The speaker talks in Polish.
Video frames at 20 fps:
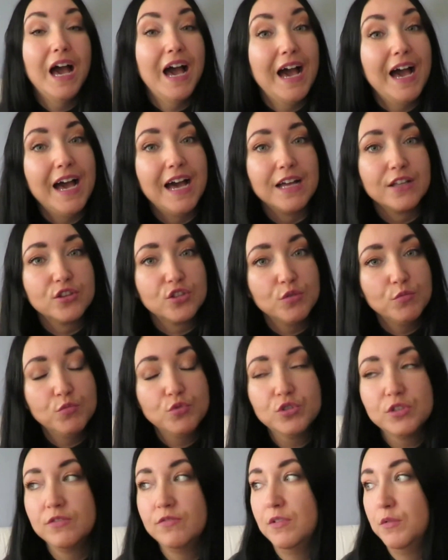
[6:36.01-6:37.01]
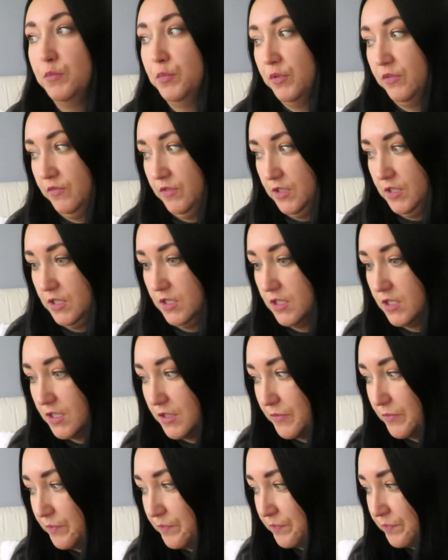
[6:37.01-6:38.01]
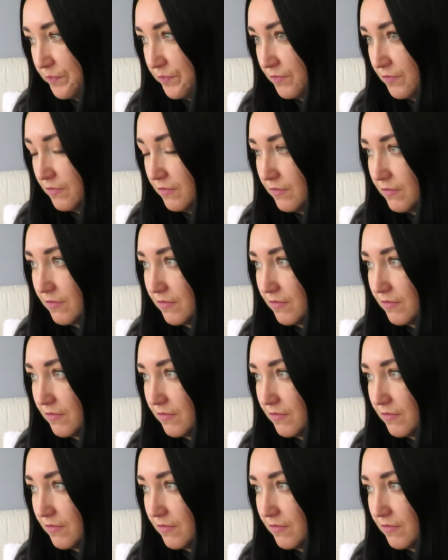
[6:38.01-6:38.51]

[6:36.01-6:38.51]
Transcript: A, to muszę Wam powiedzieć. Mm,